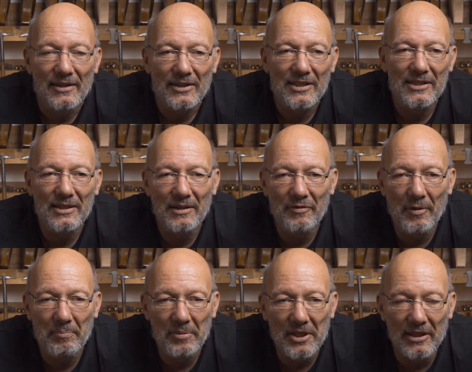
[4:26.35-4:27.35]
dass sie die
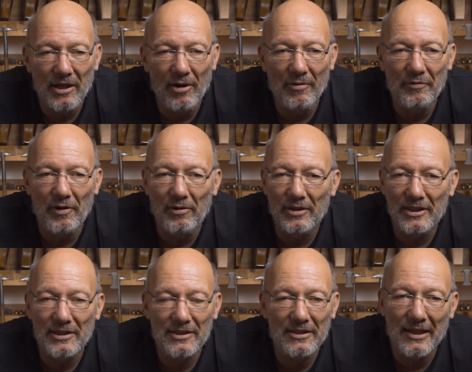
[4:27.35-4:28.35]
Verbiegen auffangen,
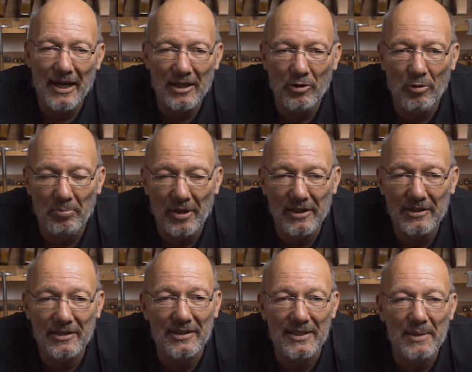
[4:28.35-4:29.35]
dass der Lack
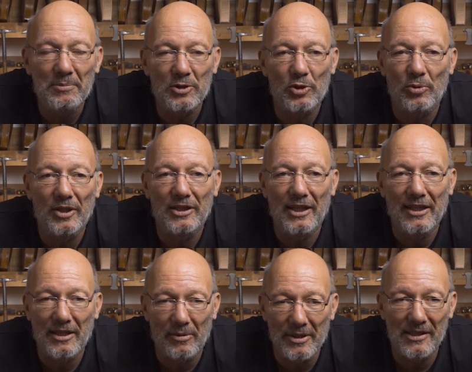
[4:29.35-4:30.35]
abblättert, das gibt es da
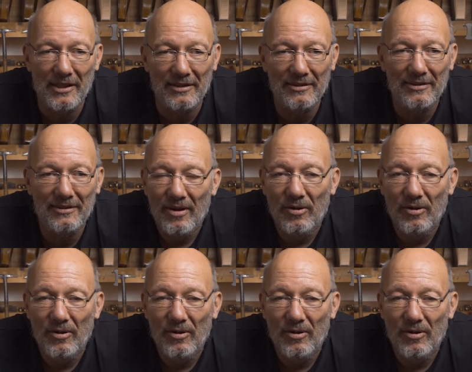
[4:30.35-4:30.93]
natürlich alles nicht.